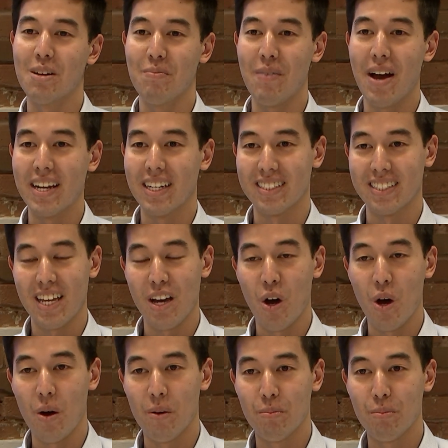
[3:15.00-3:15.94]
ähm, eine
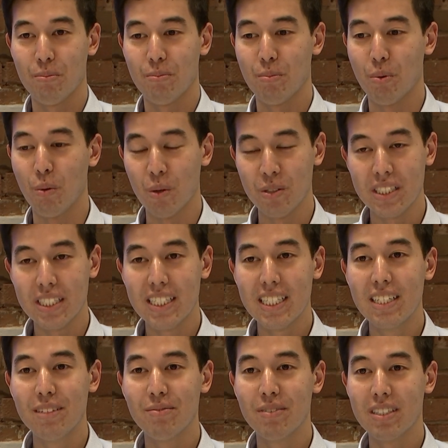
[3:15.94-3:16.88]
sehr
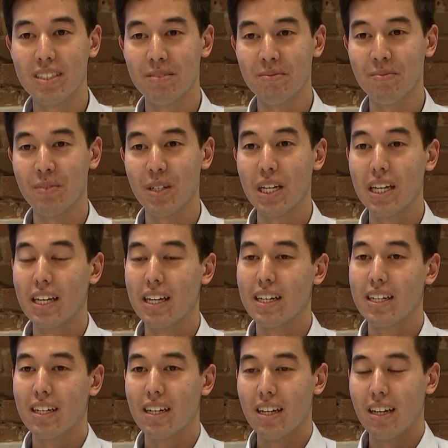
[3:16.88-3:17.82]
positive,
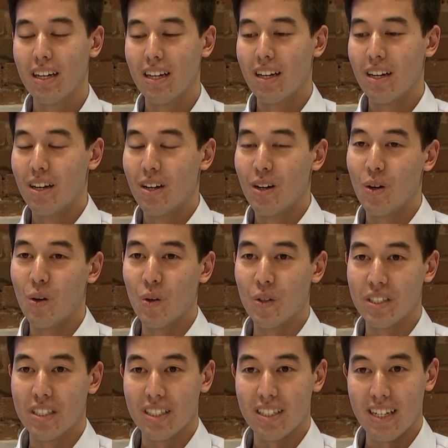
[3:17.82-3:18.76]

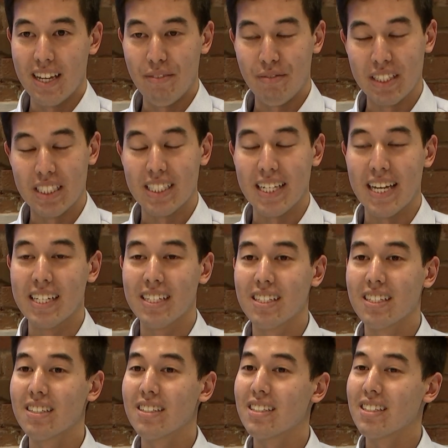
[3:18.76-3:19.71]
und
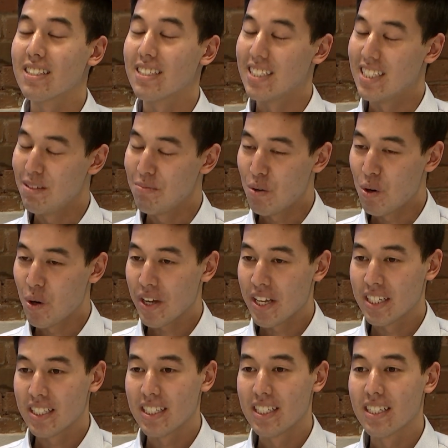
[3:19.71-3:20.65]
effiziente,
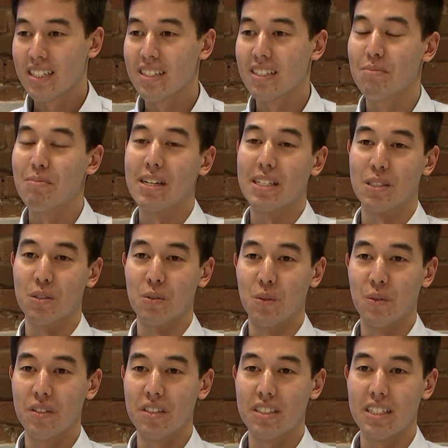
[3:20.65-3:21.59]
teamorientierte
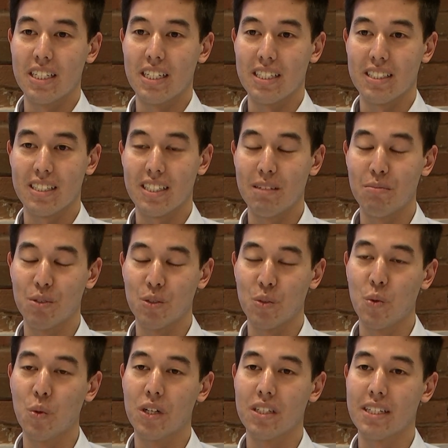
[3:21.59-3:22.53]
Person, die das Team
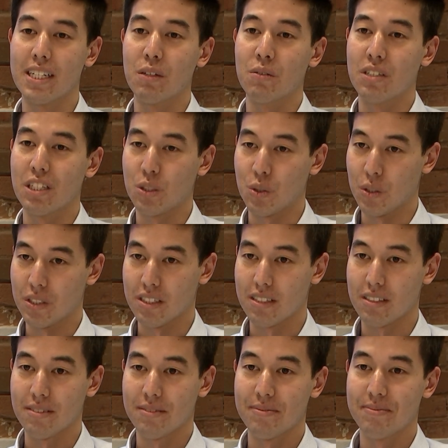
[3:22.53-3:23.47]
so gut es geht
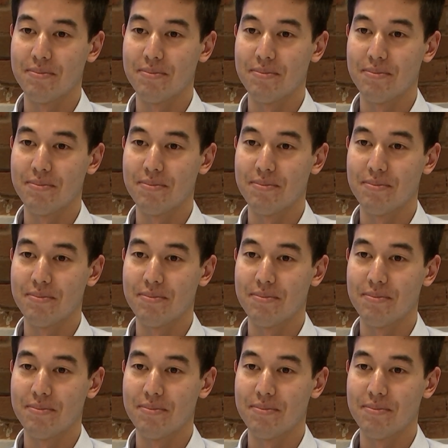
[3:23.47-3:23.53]
unterstützt.